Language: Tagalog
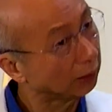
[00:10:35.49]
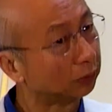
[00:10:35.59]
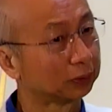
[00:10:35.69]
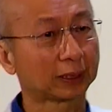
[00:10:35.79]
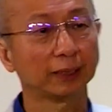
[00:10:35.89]

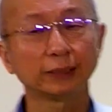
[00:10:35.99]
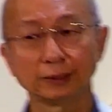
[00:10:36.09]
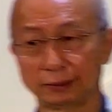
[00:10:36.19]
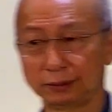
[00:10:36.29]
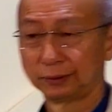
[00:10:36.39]
So ano ang
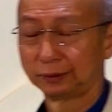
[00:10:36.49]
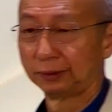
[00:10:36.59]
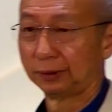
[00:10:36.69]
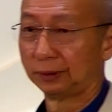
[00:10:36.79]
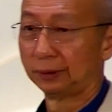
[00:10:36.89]

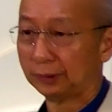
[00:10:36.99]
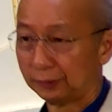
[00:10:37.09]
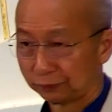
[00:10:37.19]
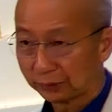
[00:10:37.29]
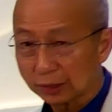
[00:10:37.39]
kondisyon ng
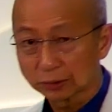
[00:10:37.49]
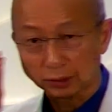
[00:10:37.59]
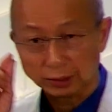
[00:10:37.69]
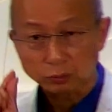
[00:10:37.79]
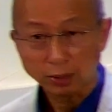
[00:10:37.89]
yung
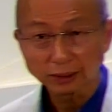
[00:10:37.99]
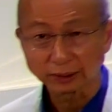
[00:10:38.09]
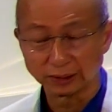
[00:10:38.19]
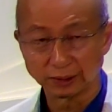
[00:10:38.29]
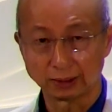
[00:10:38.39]
nung
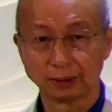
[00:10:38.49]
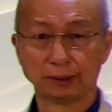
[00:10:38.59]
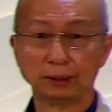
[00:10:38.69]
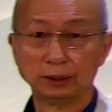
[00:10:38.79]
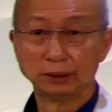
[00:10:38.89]
sarili?
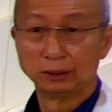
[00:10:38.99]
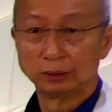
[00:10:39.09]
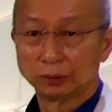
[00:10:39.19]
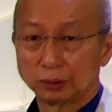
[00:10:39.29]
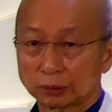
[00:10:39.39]

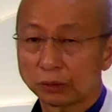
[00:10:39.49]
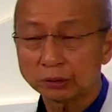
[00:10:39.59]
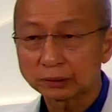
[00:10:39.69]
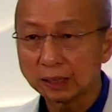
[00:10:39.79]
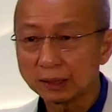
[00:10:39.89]
Kaya mo
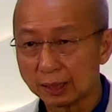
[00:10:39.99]
bang